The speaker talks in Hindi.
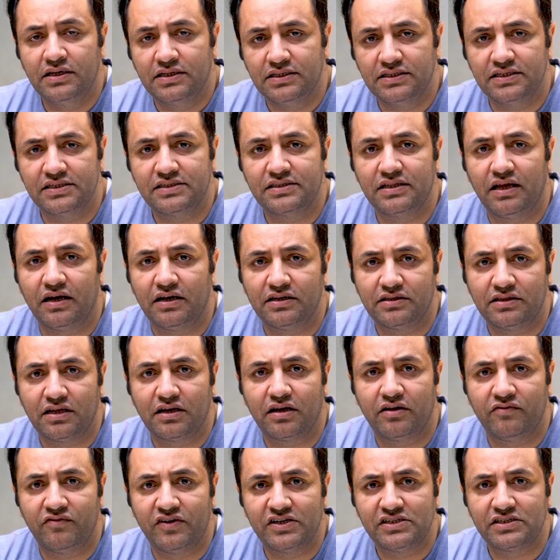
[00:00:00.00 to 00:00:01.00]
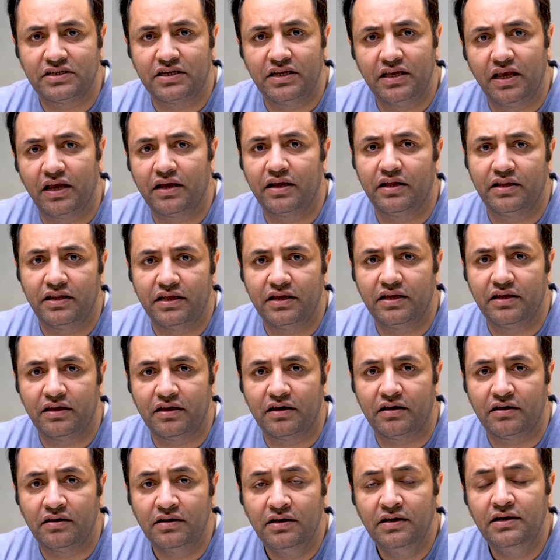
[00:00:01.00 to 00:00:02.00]
जिसने आज तक इन्वेस्ट किया कि नहीं
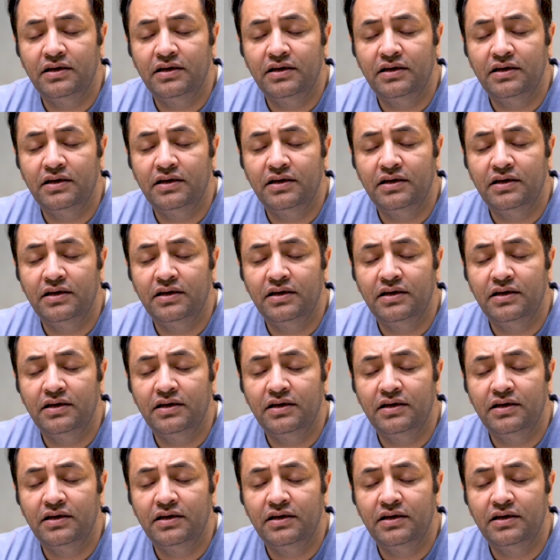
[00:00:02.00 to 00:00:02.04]
किया